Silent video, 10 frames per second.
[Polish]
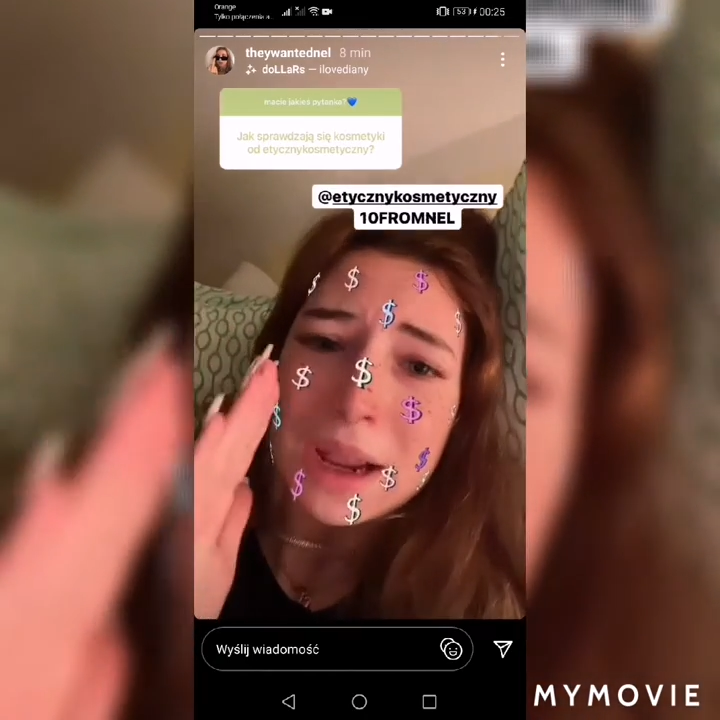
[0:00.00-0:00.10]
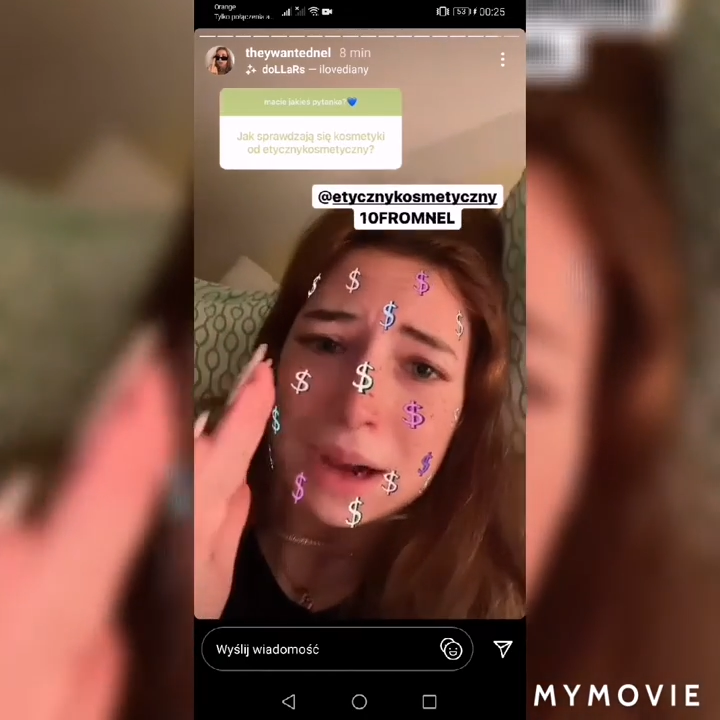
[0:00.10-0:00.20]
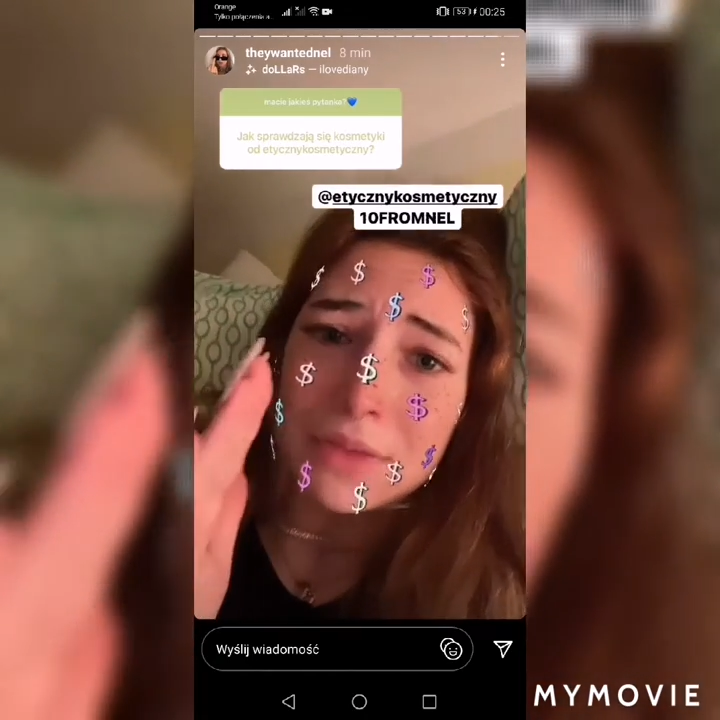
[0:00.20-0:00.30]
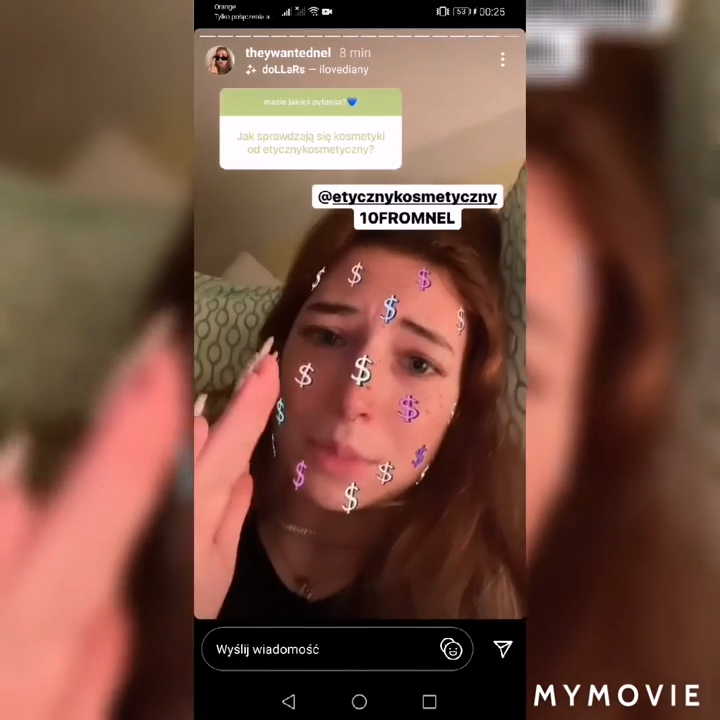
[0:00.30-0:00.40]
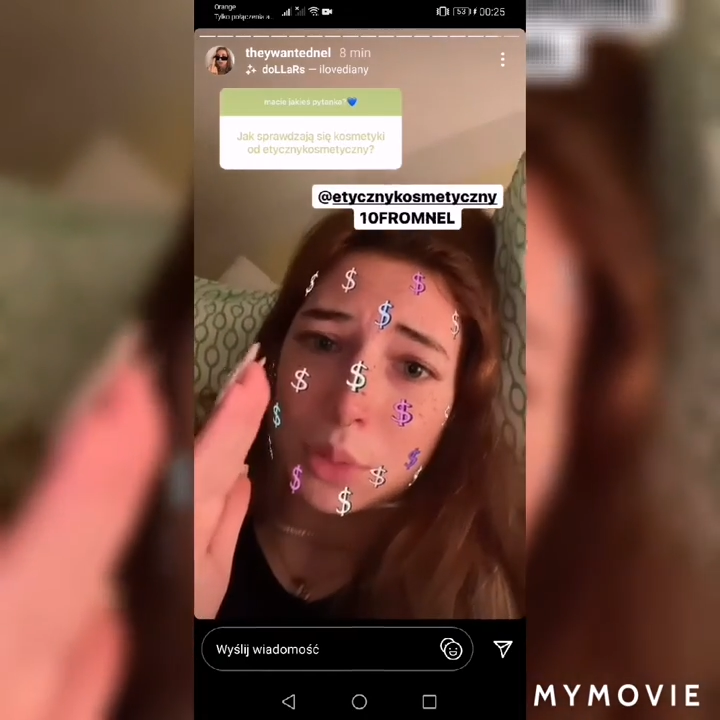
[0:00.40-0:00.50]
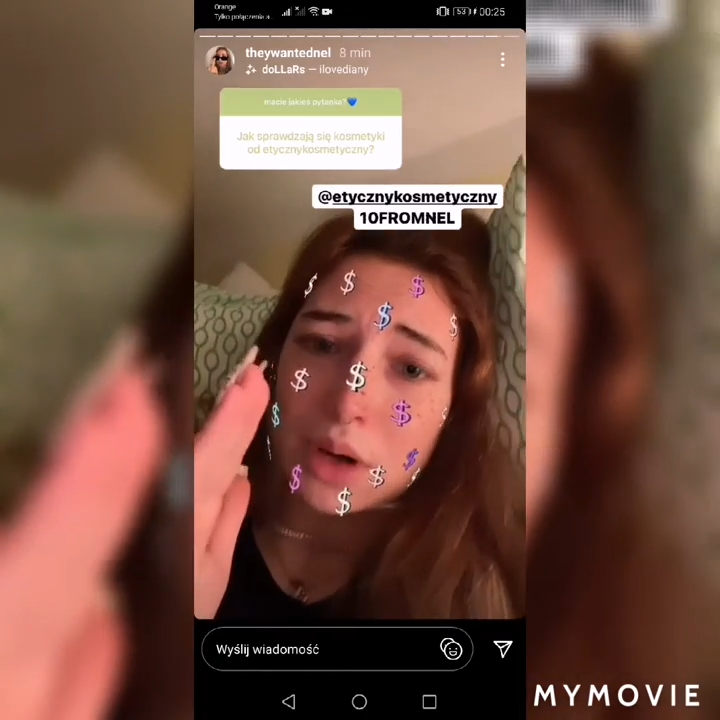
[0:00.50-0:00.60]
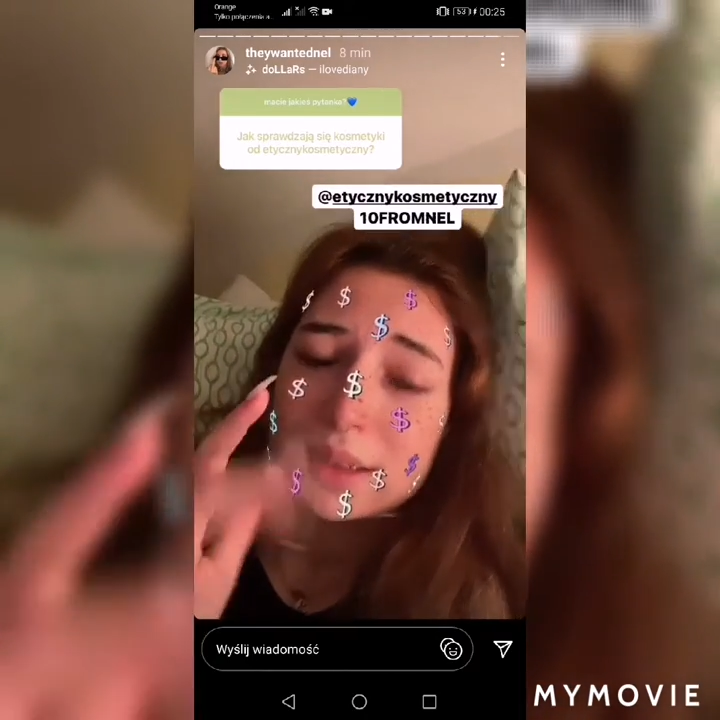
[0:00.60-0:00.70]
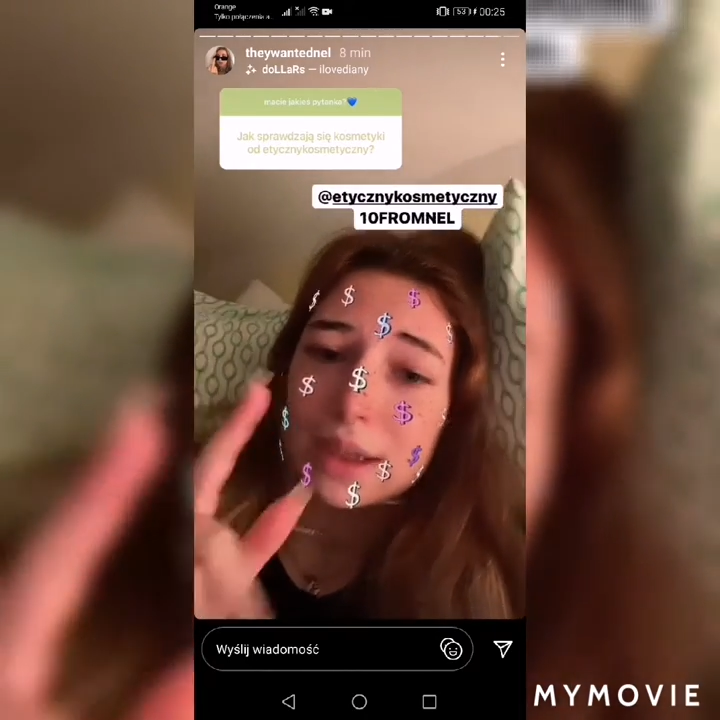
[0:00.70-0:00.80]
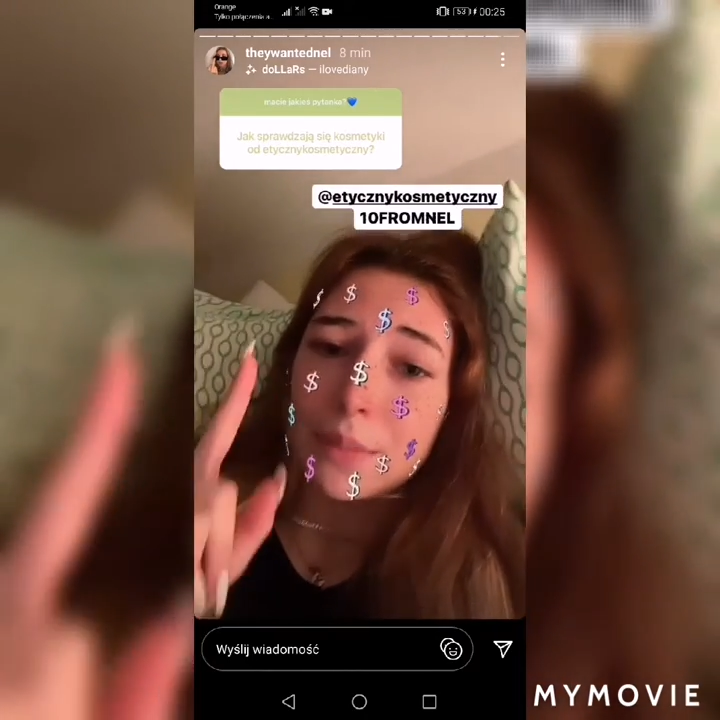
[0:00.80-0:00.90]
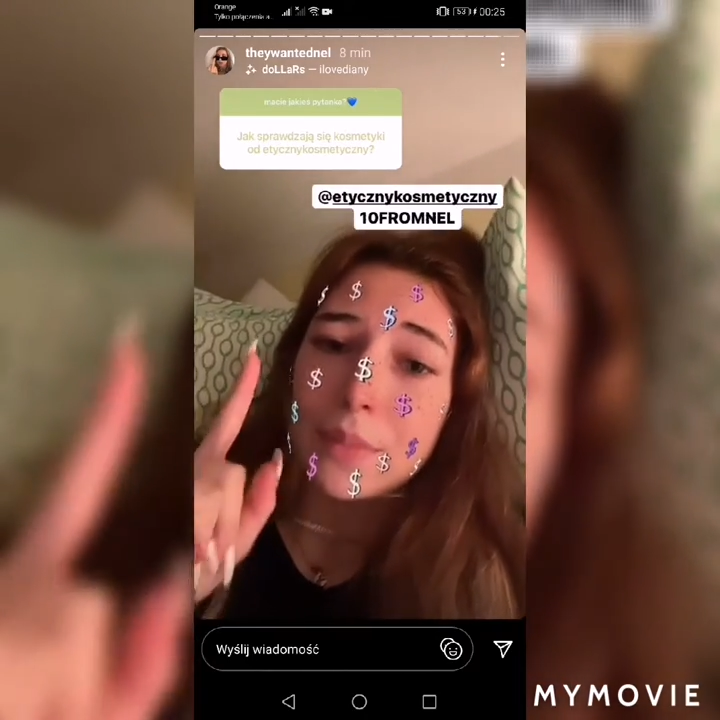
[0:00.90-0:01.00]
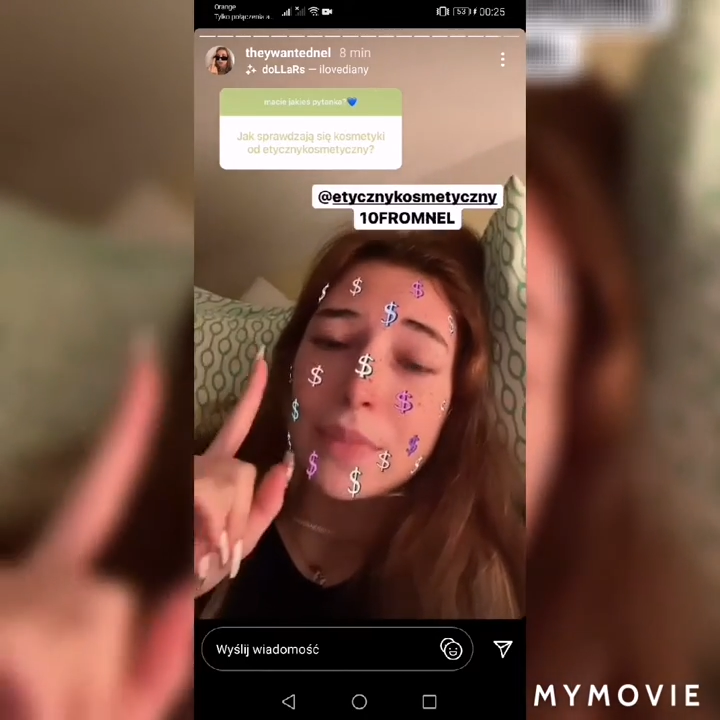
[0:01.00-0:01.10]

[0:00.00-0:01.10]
Wam polecam.